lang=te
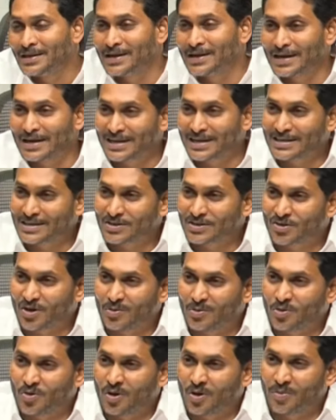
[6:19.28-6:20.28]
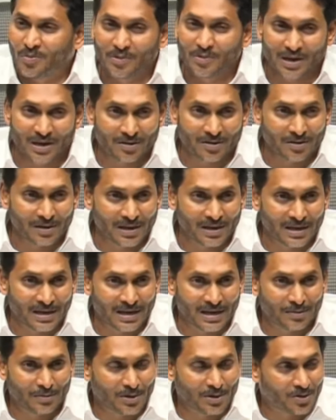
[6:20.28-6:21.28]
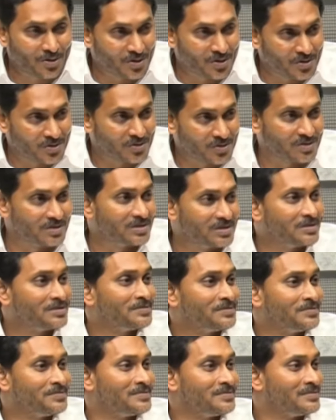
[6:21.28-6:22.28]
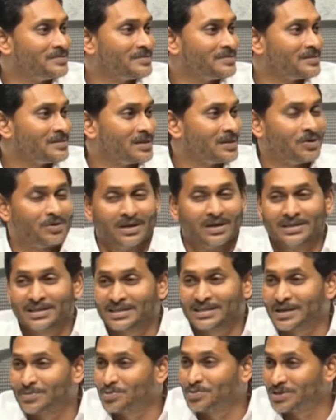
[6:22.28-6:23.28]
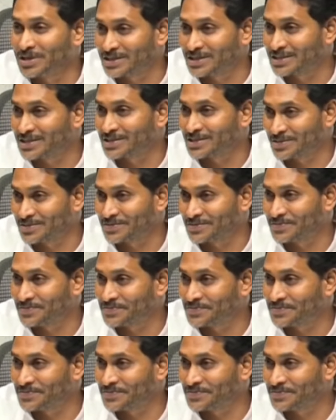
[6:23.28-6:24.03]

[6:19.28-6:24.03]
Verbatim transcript: వెంకటేశ్వర స్వామి కోపం వీళ్ళ వీళ్ళ మీద కూడా వస్తుంది ఎవరైతే తప్పు చేస్తారు